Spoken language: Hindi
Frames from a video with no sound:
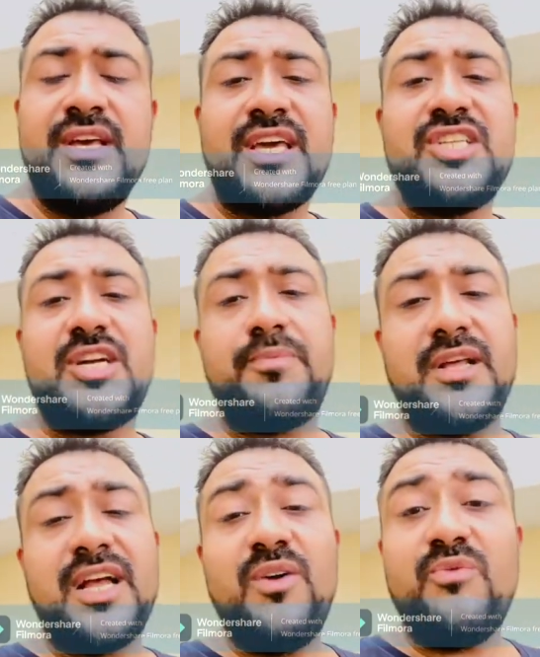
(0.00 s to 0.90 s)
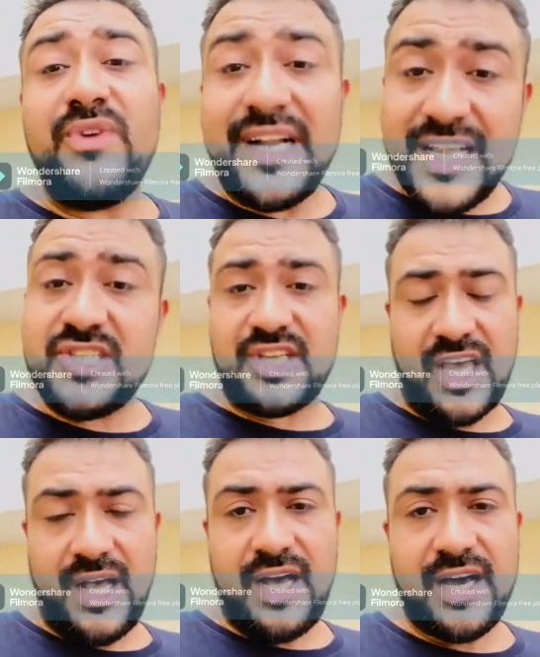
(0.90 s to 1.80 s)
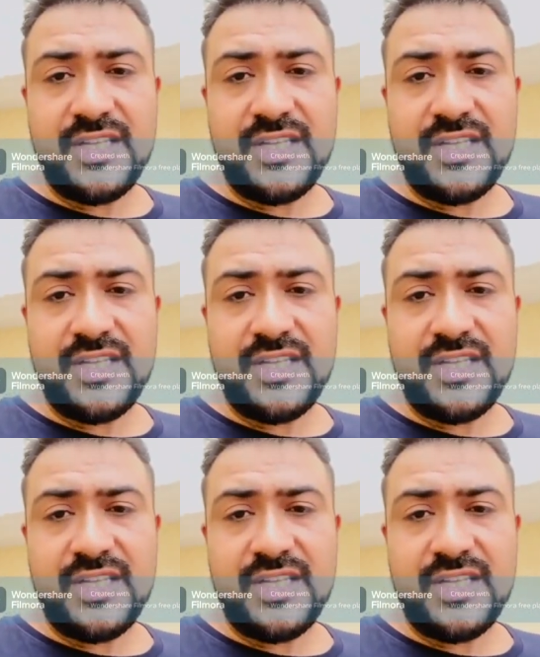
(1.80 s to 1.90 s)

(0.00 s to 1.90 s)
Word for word: कि चैप्टर का वेटेज क्या है अगर